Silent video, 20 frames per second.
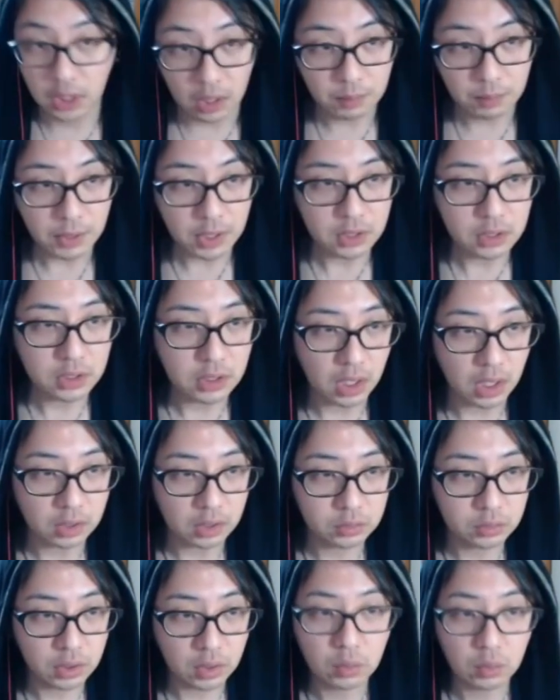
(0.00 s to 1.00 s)
画面に
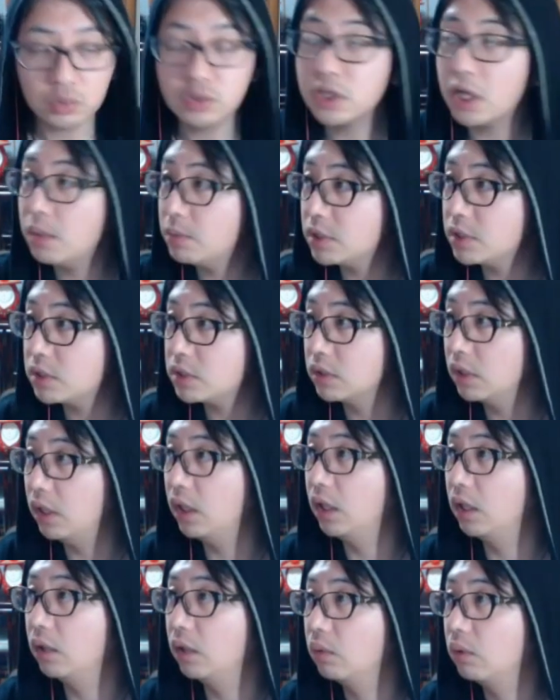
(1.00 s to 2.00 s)
ラグがございます
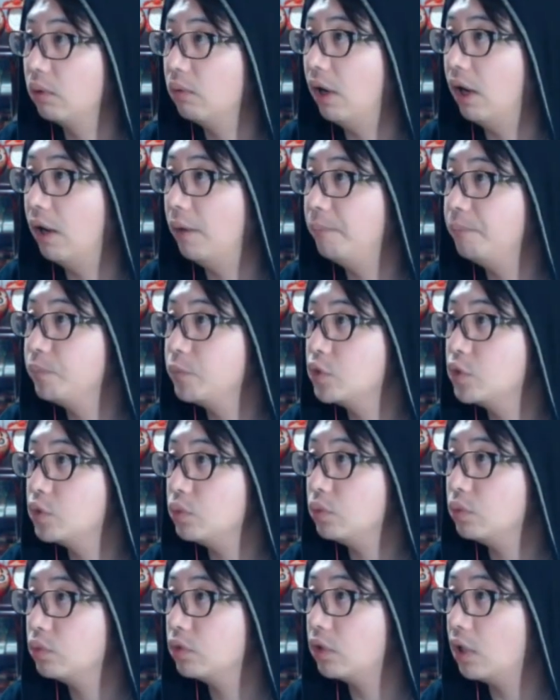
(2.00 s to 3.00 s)
ね。これは
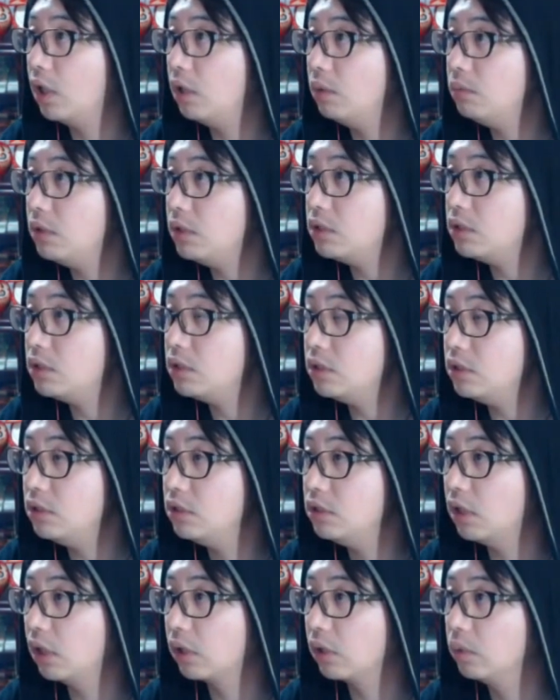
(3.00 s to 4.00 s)
ちょっと試し
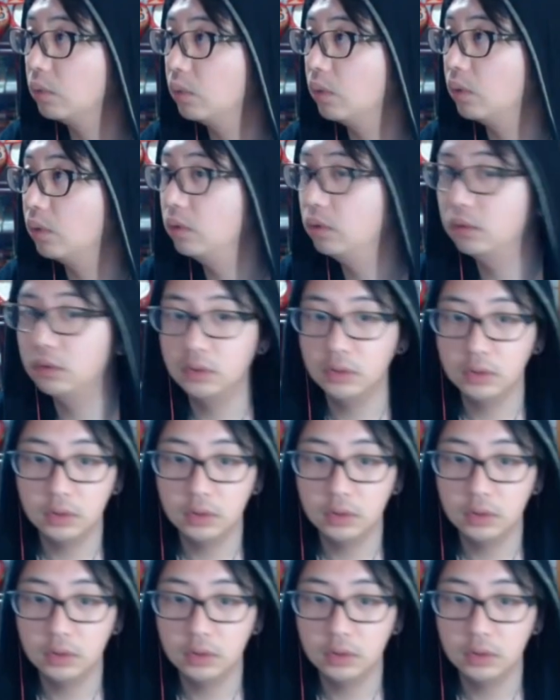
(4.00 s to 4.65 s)
にだけど、